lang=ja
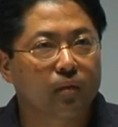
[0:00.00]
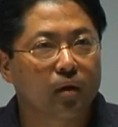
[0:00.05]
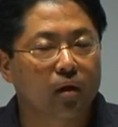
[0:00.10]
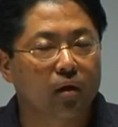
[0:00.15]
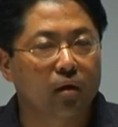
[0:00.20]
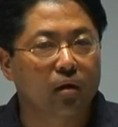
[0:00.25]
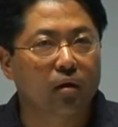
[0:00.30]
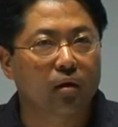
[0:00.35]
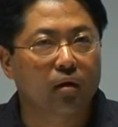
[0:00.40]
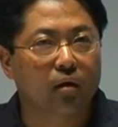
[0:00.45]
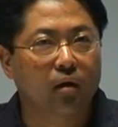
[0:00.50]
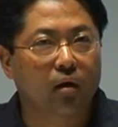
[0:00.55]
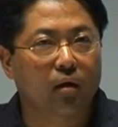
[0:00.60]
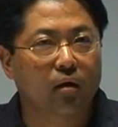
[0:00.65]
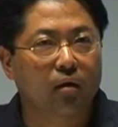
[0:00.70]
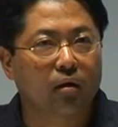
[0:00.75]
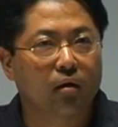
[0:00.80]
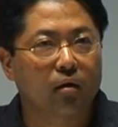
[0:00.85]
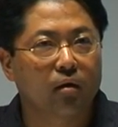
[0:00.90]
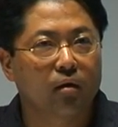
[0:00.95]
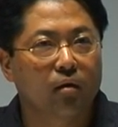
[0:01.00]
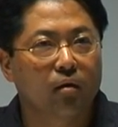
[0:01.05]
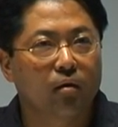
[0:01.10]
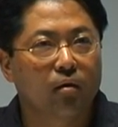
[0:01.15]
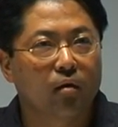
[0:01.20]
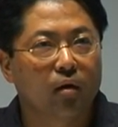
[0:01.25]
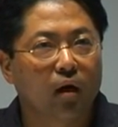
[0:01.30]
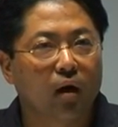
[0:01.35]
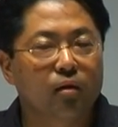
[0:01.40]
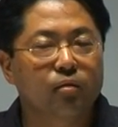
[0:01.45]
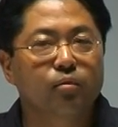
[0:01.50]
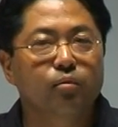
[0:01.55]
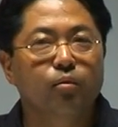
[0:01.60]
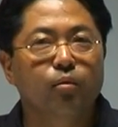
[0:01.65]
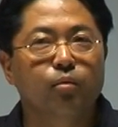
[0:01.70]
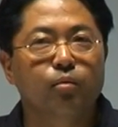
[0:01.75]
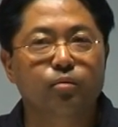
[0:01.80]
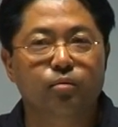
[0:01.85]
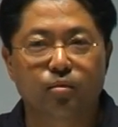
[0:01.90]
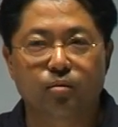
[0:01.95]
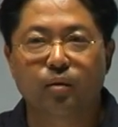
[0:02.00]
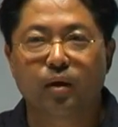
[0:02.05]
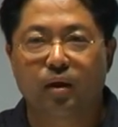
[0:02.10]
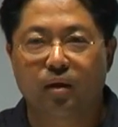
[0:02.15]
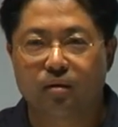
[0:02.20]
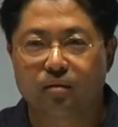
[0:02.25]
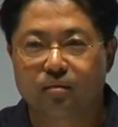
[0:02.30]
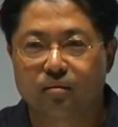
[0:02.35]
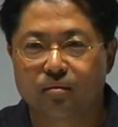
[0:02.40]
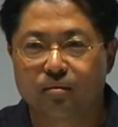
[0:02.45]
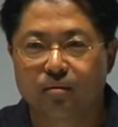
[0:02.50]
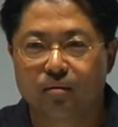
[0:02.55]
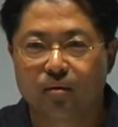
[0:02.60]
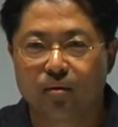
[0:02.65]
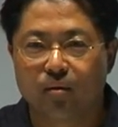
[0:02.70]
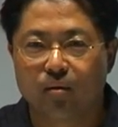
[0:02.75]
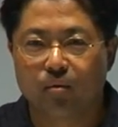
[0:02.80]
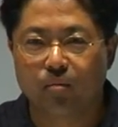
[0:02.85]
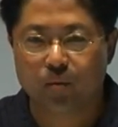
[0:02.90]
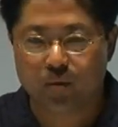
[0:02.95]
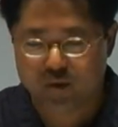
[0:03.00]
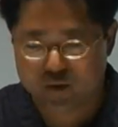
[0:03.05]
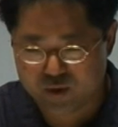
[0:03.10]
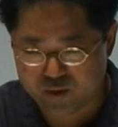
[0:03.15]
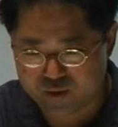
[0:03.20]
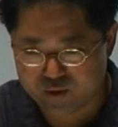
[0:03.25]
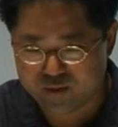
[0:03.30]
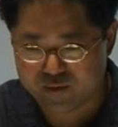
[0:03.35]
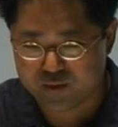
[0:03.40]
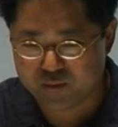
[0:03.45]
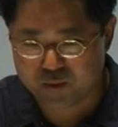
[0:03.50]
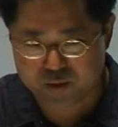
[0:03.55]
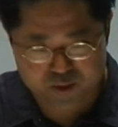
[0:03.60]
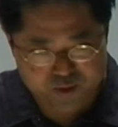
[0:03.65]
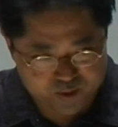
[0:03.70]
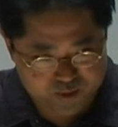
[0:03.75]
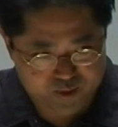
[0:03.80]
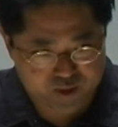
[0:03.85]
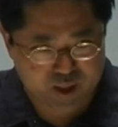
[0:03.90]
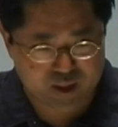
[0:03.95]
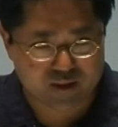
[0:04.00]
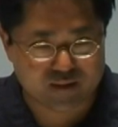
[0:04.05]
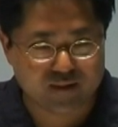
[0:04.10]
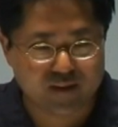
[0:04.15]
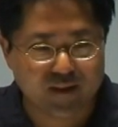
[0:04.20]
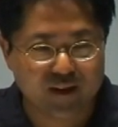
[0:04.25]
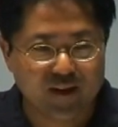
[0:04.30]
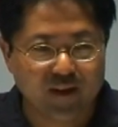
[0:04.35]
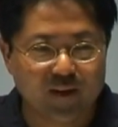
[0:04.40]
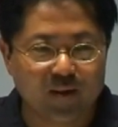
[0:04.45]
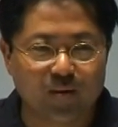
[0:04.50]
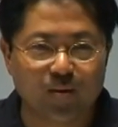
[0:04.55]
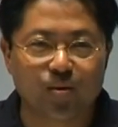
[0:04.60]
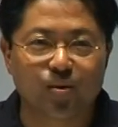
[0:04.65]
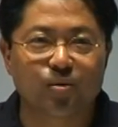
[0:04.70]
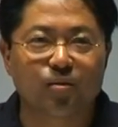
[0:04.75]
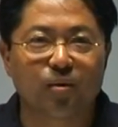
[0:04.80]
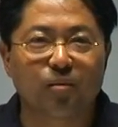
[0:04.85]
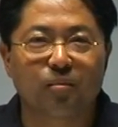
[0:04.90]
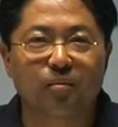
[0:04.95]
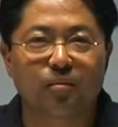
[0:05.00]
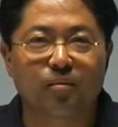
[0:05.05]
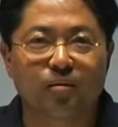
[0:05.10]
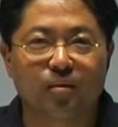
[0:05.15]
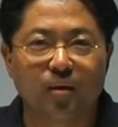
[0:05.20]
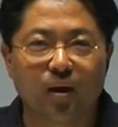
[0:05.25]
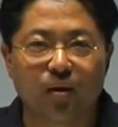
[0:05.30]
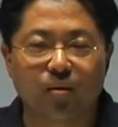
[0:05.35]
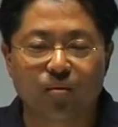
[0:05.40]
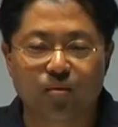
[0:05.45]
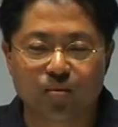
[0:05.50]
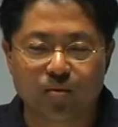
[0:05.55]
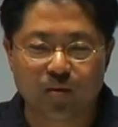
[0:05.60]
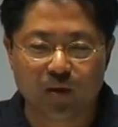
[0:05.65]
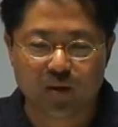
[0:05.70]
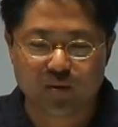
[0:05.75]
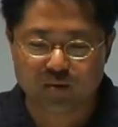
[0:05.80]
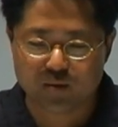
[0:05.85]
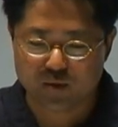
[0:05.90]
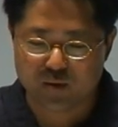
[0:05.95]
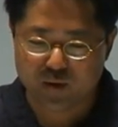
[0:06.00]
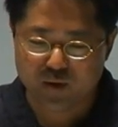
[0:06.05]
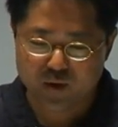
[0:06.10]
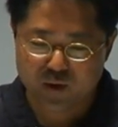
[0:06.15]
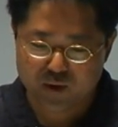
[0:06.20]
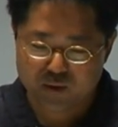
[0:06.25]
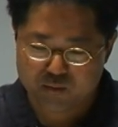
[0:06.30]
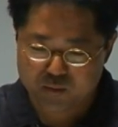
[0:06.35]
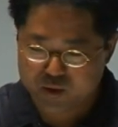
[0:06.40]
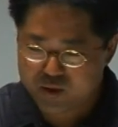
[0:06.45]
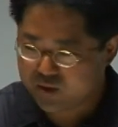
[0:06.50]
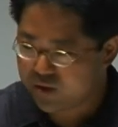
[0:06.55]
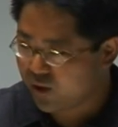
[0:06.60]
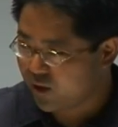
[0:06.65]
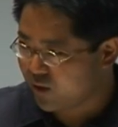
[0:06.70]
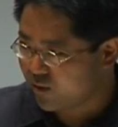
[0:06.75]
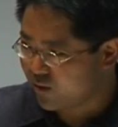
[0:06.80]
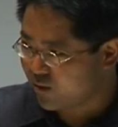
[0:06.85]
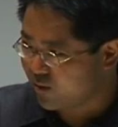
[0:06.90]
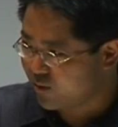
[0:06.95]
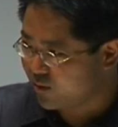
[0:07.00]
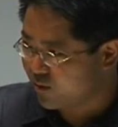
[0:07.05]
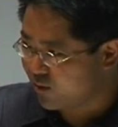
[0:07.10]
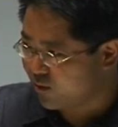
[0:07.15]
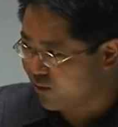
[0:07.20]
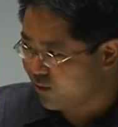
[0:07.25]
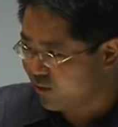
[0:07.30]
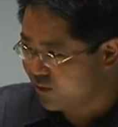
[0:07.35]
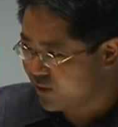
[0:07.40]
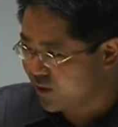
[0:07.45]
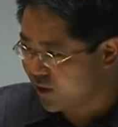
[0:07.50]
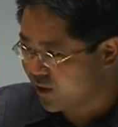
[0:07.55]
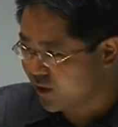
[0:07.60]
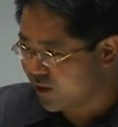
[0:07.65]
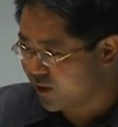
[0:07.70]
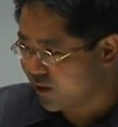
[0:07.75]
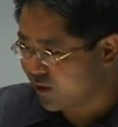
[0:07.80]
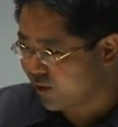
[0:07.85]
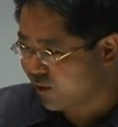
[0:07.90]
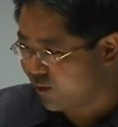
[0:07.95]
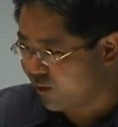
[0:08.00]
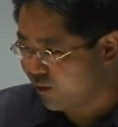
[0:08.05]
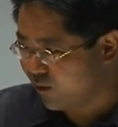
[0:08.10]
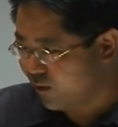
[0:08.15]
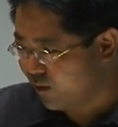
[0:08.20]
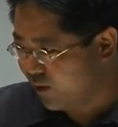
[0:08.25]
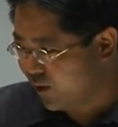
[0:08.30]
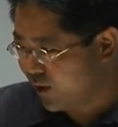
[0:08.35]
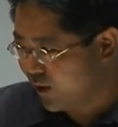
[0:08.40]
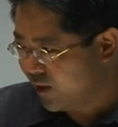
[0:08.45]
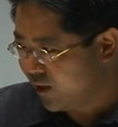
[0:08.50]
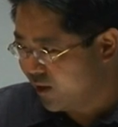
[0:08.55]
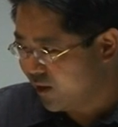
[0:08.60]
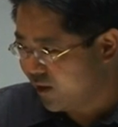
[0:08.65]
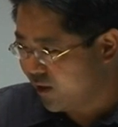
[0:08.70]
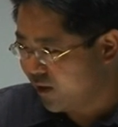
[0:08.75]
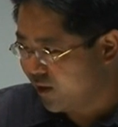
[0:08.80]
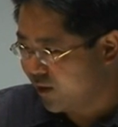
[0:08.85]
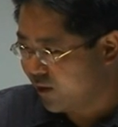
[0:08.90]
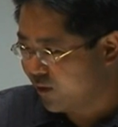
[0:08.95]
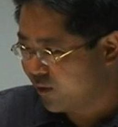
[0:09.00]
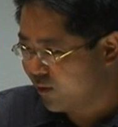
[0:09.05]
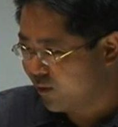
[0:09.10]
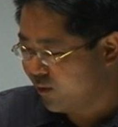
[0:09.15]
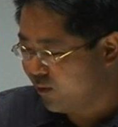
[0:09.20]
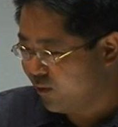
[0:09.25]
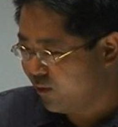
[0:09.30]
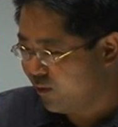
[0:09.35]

う、えー、反応をするわけです面白い面白くないこいつはあのそんでそのミスターっていう人の作品がこうえっ、ー、